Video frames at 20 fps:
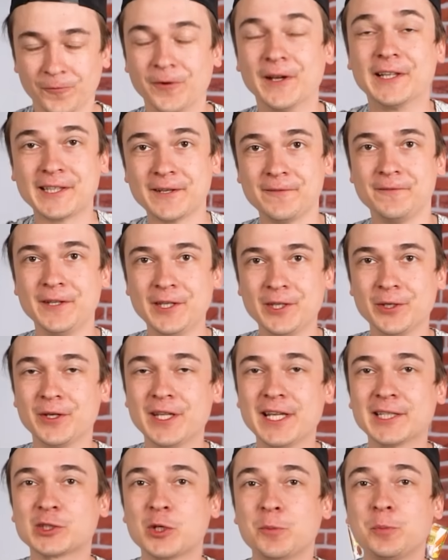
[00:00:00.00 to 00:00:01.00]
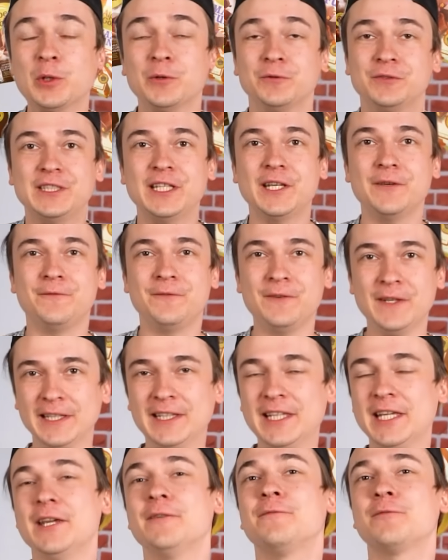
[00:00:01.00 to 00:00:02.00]
В этом видео я скуплю все
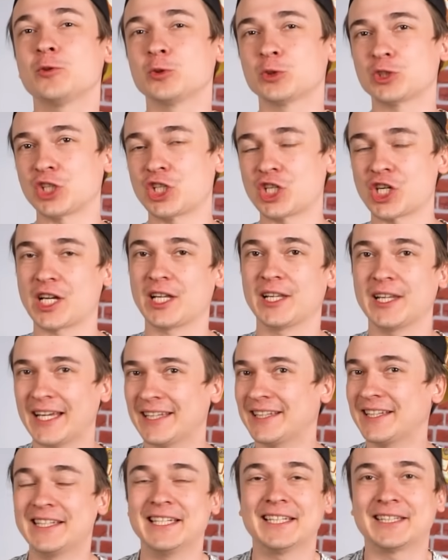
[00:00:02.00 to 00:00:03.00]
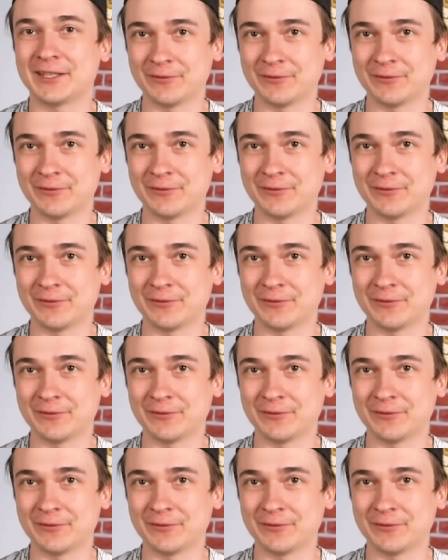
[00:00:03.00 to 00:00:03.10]
виды и вкусы шоколада для